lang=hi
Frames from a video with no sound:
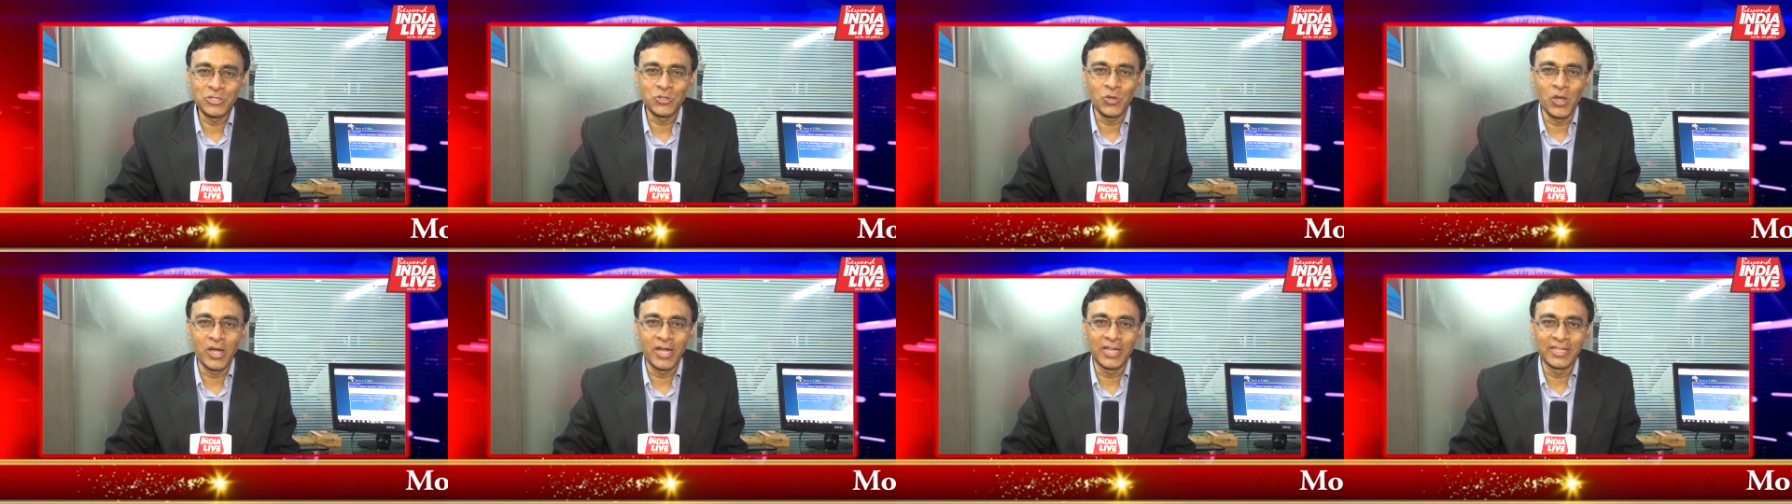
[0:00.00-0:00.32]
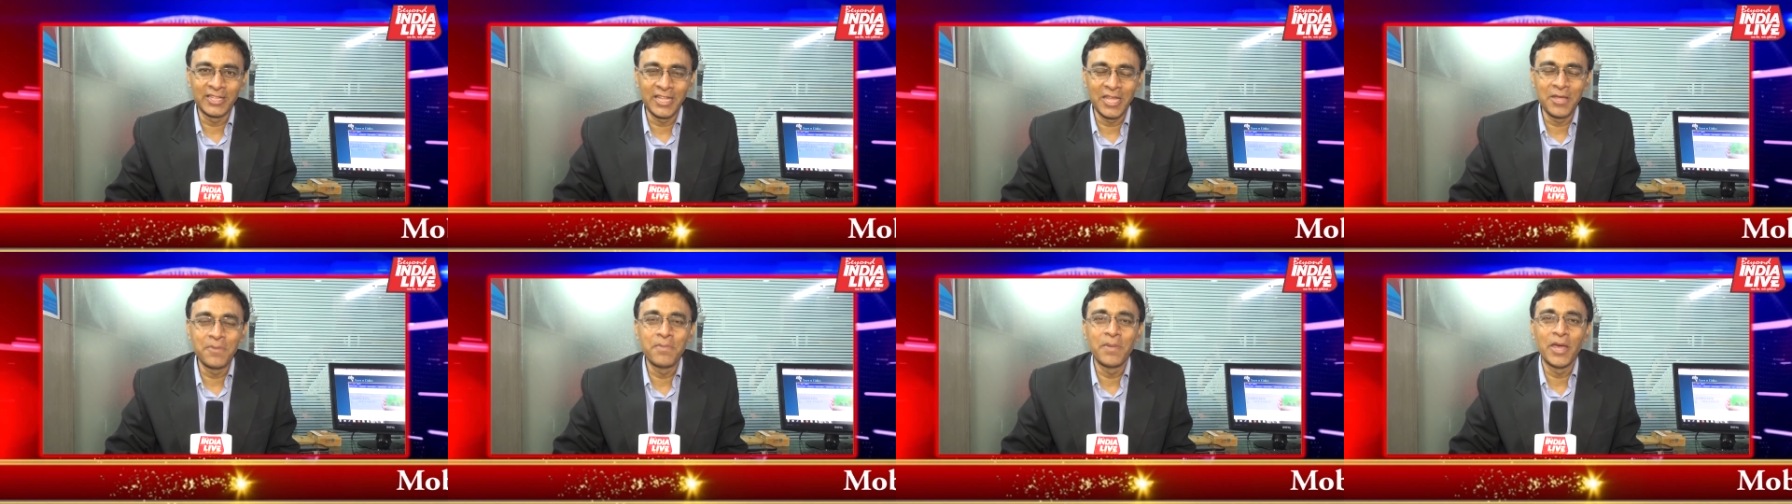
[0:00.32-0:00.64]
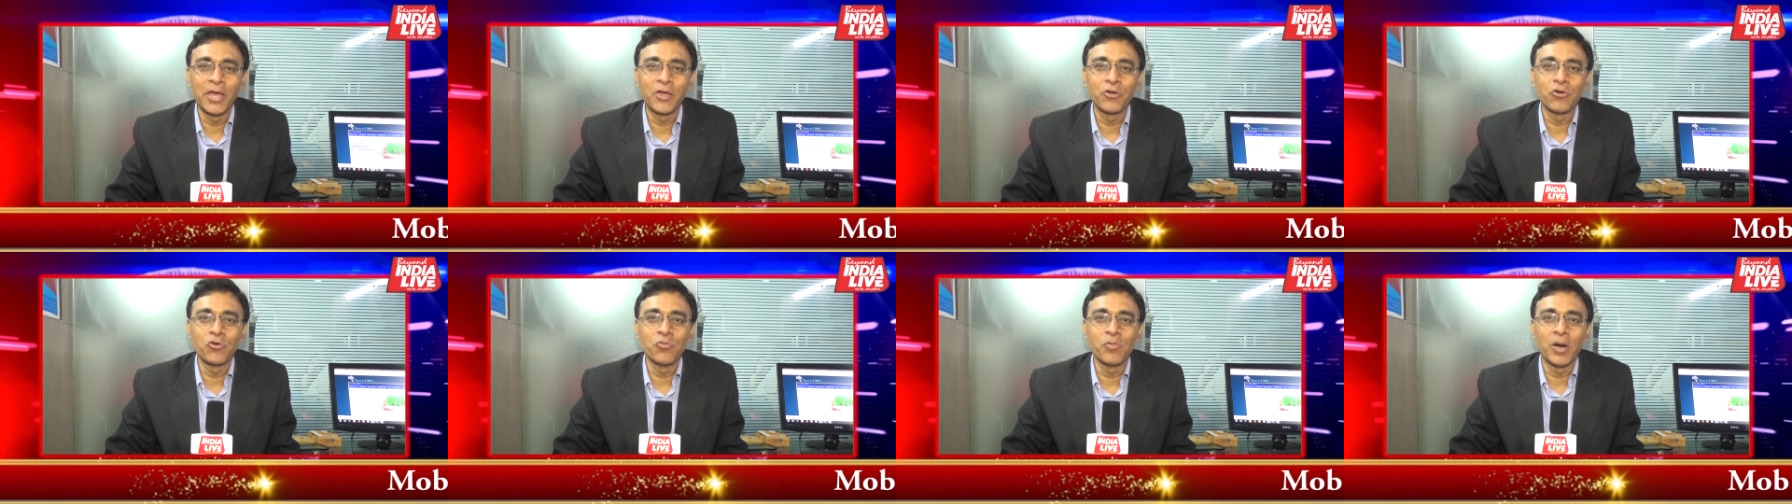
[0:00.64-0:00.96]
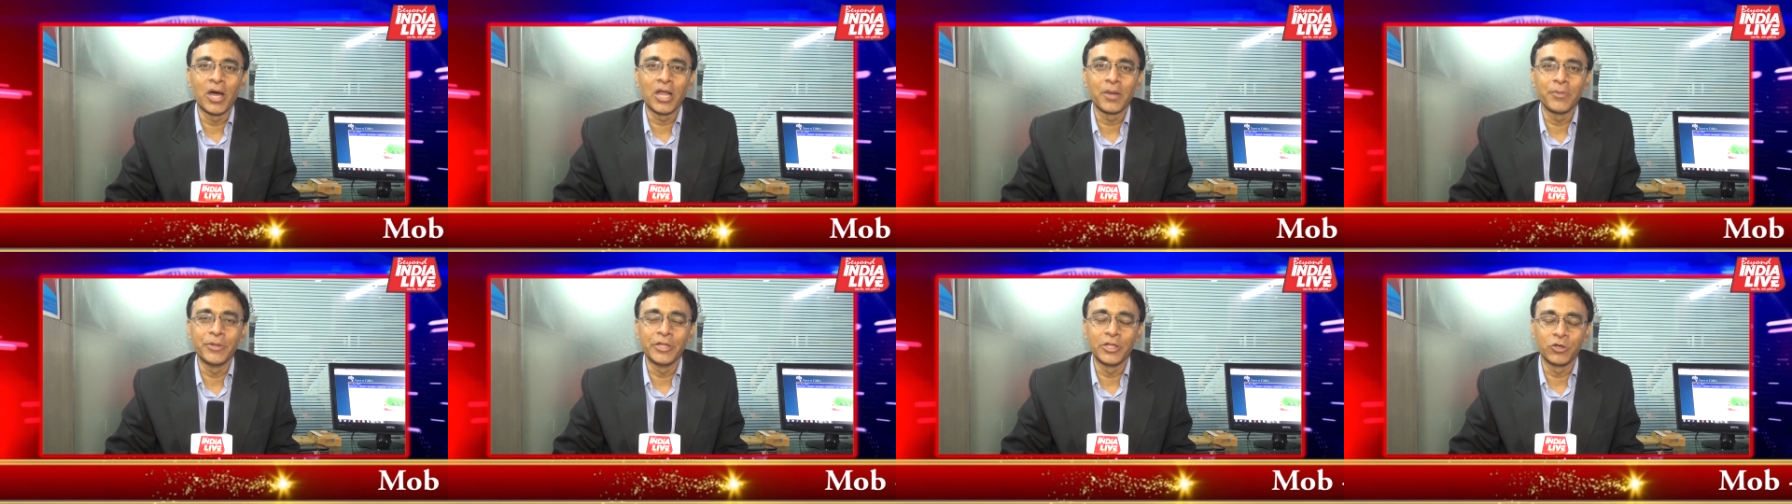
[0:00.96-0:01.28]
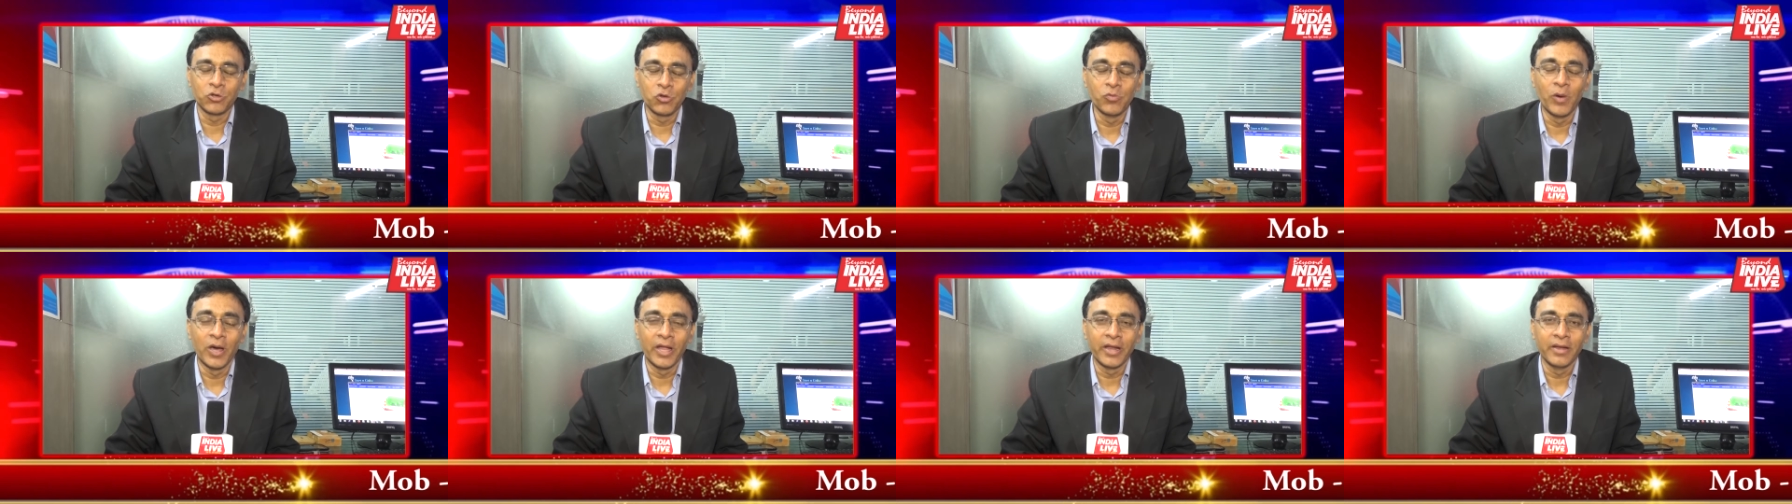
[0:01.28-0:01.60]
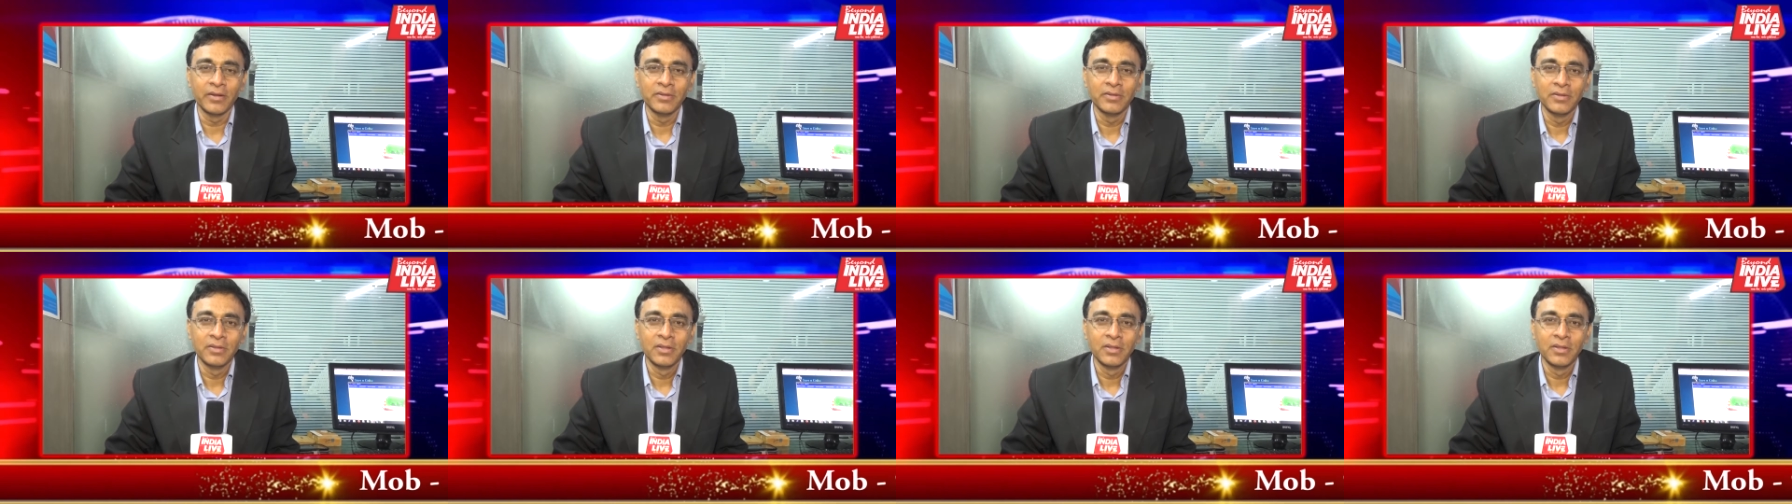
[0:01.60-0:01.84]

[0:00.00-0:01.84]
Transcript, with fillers: स्वागत है मैं हूं मानवेंद्र कुमार